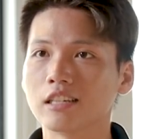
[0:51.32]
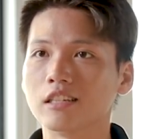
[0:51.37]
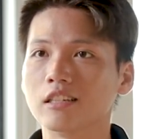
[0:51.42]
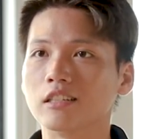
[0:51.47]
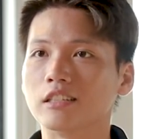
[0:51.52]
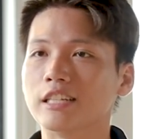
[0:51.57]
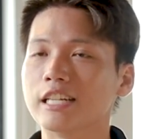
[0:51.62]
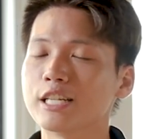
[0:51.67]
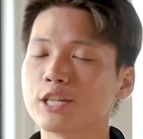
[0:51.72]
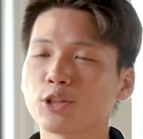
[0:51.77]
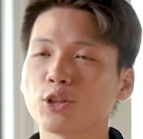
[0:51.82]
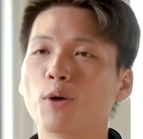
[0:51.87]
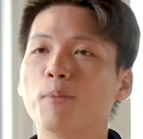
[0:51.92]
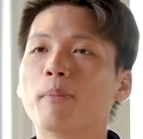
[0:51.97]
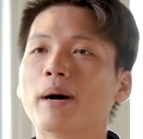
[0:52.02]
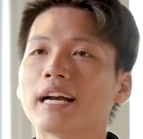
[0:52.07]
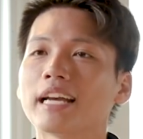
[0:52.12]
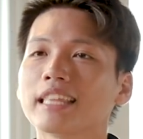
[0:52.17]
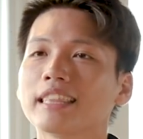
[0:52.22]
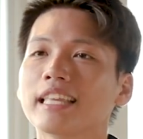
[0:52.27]
Từ digital
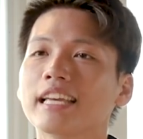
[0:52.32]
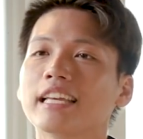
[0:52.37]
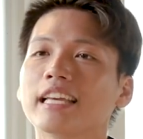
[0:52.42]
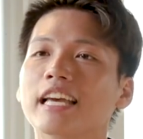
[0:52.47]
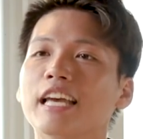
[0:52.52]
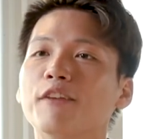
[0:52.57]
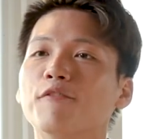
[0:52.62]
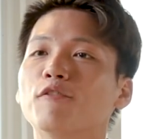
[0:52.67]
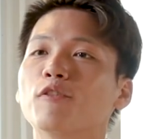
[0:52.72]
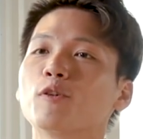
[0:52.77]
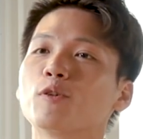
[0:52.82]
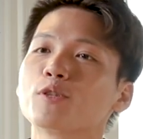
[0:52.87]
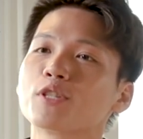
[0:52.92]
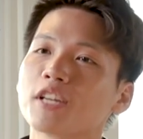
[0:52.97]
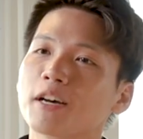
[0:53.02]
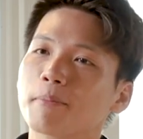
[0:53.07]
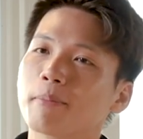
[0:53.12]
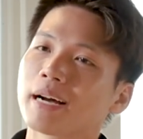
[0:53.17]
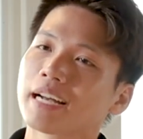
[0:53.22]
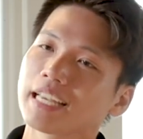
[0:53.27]
marketing,
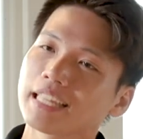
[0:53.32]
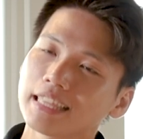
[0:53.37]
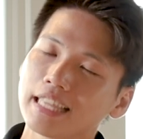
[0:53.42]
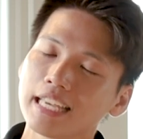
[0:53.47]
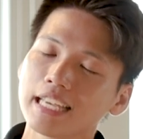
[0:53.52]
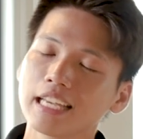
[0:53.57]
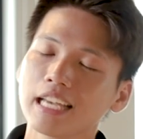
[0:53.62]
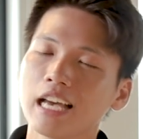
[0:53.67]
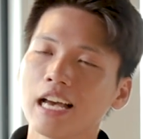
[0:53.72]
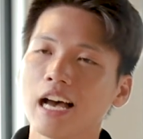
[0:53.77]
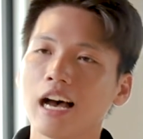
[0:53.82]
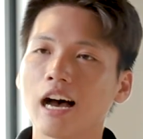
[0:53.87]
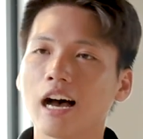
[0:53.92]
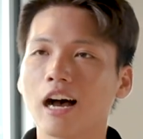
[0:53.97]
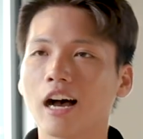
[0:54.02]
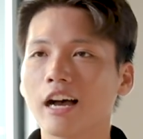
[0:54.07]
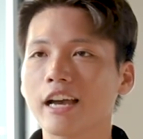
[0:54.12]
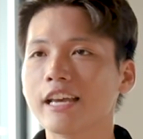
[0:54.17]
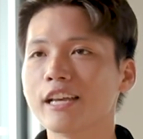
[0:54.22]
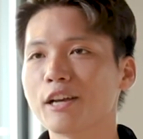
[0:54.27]
influencer marketing,
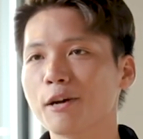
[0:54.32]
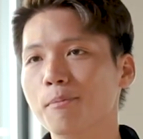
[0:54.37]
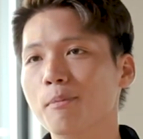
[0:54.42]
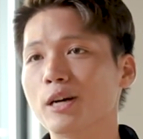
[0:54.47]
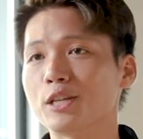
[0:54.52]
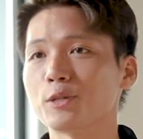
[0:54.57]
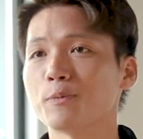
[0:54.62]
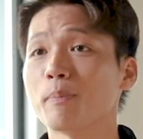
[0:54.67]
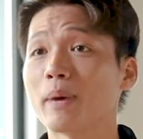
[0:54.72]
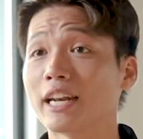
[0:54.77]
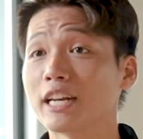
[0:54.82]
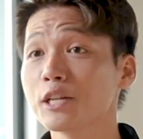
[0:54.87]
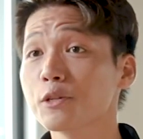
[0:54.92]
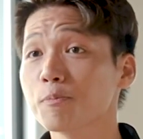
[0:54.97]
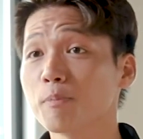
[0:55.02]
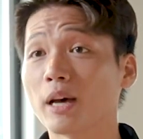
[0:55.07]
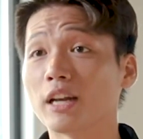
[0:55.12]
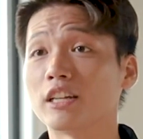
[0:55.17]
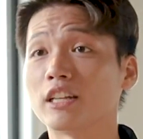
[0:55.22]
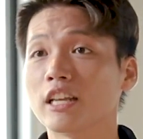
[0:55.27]
uh, e-commerce
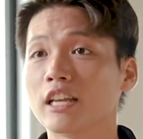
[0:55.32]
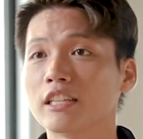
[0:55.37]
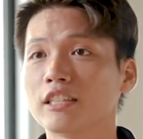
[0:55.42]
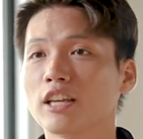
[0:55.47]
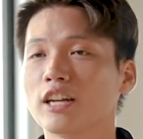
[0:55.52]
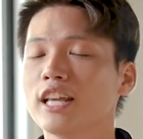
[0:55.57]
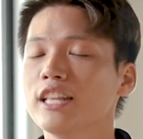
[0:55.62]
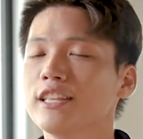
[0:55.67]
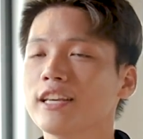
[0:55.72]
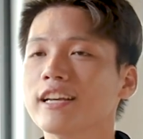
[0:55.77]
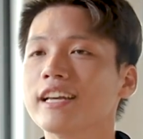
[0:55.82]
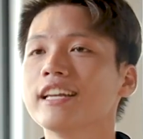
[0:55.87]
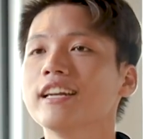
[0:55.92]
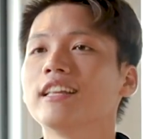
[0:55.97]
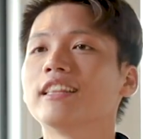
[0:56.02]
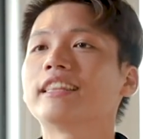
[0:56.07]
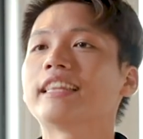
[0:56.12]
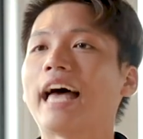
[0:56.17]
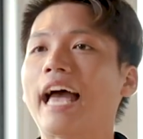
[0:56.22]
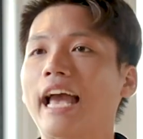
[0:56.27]
management Cho đến những cái
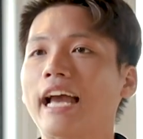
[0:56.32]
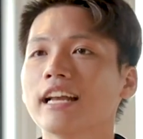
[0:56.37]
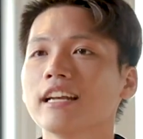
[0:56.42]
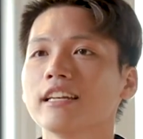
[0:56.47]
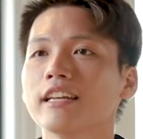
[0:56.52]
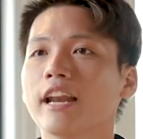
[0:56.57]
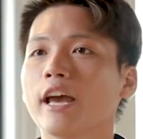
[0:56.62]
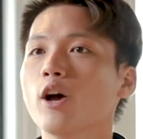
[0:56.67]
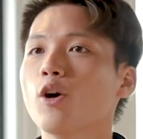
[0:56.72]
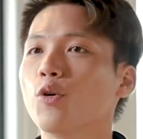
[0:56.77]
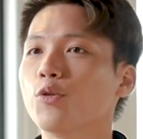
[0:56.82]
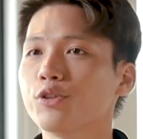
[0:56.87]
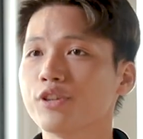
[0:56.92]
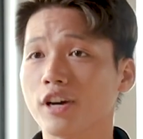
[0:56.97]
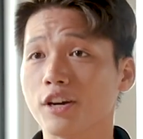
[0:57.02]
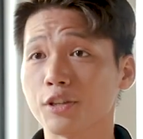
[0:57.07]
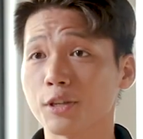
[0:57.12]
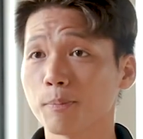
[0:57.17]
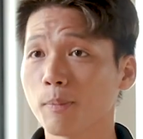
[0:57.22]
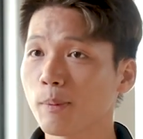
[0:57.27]
nền tảng để hỗ
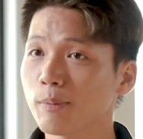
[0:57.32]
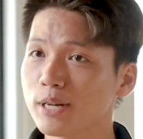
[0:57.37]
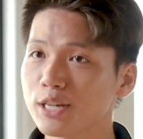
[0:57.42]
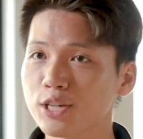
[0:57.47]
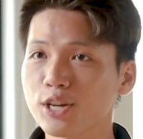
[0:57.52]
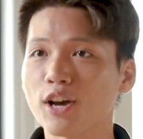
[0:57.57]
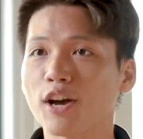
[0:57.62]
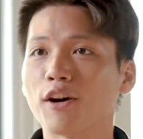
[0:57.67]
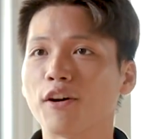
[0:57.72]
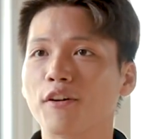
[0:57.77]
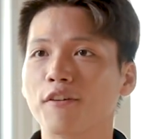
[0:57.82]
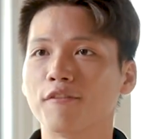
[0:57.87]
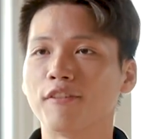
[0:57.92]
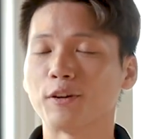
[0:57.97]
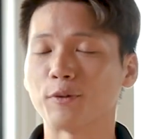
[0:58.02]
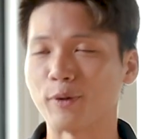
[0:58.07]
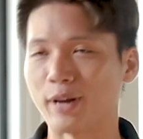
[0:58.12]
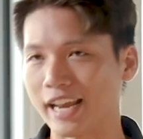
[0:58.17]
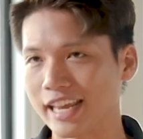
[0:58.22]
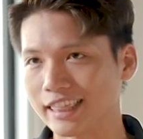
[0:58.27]
trợ cho publisher
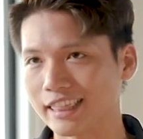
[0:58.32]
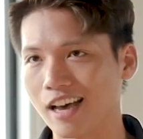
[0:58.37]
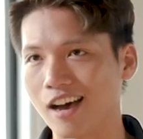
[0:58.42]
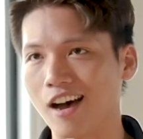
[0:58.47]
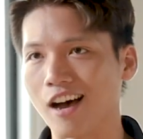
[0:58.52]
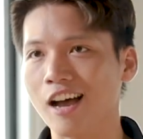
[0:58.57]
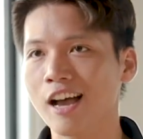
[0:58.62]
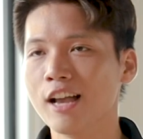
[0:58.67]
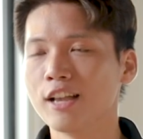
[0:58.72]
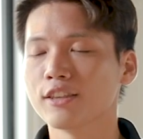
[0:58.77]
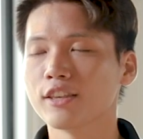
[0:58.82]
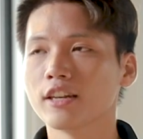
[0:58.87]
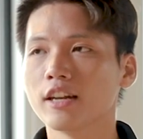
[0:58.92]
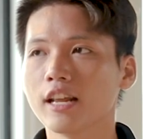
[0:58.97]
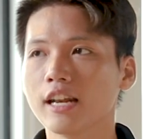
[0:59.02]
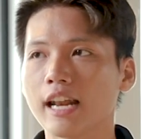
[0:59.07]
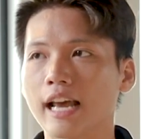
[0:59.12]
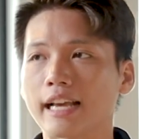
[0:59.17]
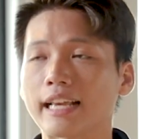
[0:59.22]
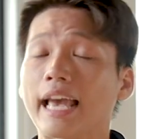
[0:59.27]
và creator Cho
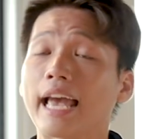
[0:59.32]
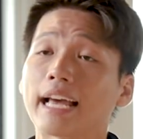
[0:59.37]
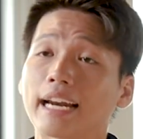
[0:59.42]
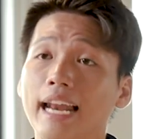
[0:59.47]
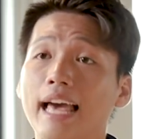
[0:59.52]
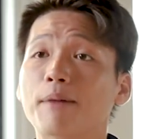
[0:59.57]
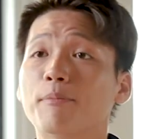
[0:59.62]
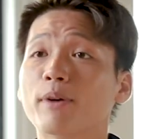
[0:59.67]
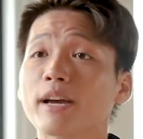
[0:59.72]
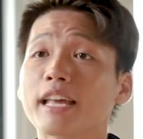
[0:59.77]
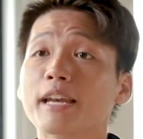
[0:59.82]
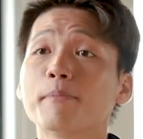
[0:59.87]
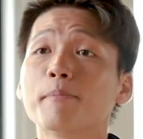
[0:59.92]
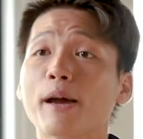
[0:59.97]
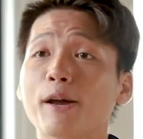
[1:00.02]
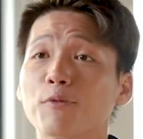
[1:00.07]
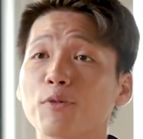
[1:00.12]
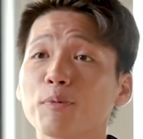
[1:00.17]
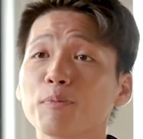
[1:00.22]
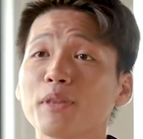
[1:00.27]
nên là càng làm ở
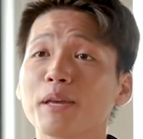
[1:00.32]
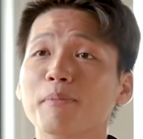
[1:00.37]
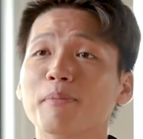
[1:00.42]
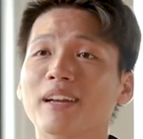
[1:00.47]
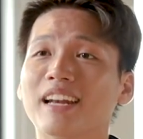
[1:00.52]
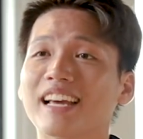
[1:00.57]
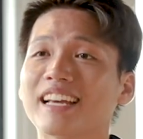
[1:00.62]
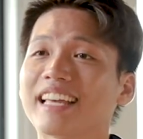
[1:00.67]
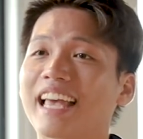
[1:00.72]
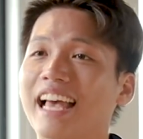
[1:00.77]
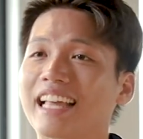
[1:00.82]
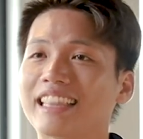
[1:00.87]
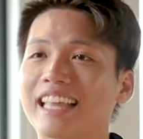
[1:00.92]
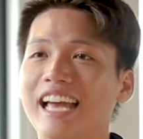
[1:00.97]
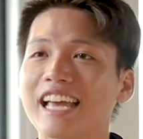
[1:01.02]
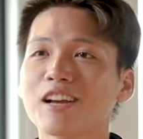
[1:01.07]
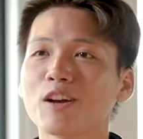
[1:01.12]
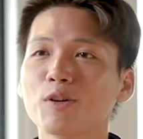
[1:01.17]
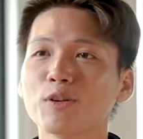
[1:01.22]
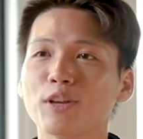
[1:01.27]
Anime Group thì mình lại càng
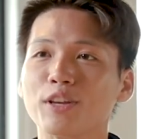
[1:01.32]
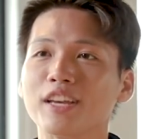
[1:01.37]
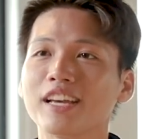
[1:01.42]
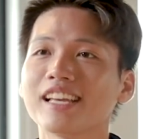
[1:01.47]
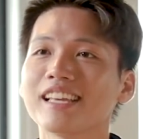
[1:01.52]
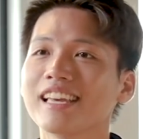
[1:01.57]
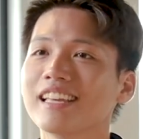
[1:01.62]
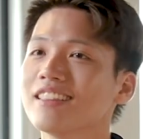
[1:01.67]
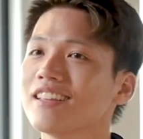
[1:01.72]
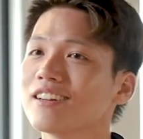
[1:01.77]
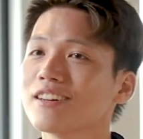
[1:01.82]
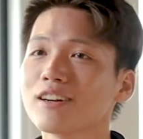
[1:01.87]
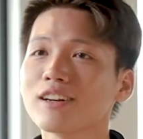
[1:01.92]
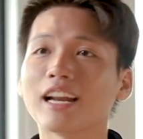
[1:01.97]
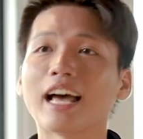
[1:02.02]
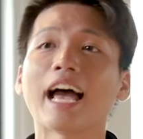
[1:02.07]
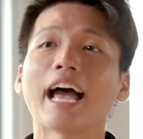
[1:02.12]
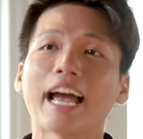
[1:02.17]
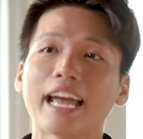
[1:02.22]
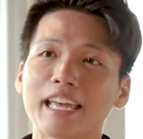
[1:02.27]
thấy có những cái kiến thức thức
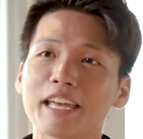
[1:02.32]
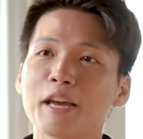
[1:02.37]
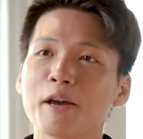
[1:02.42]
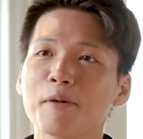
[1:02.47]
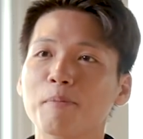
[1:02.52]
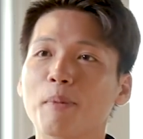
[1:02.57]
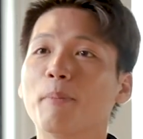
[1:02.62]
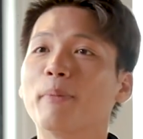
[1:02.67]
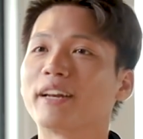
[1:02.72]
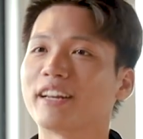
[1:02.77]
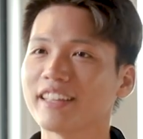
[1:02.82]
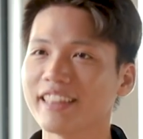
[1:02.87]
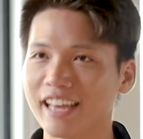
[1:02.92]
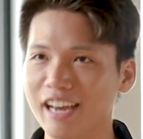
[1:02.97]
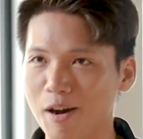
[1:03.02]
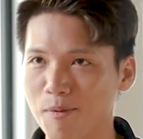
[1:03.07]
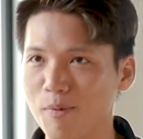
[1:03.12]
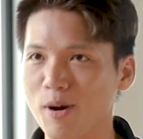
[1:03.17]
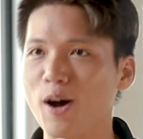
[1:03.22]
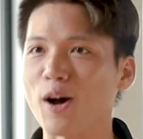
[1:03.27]
rất là hay mà mình có
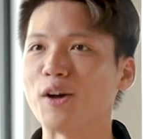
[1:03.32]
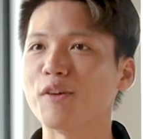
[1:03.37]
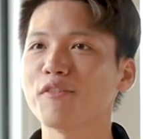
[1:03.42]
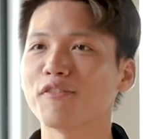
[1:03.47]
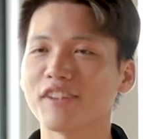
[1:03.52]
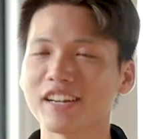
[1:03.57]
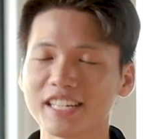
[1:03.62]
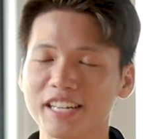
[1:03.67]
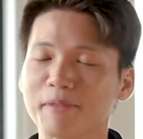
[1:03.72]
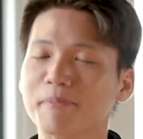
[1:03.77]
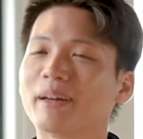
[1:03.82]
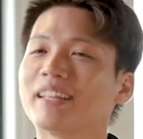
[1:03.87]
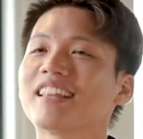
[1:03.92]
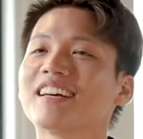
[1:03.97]
thể học hỏi và phát triển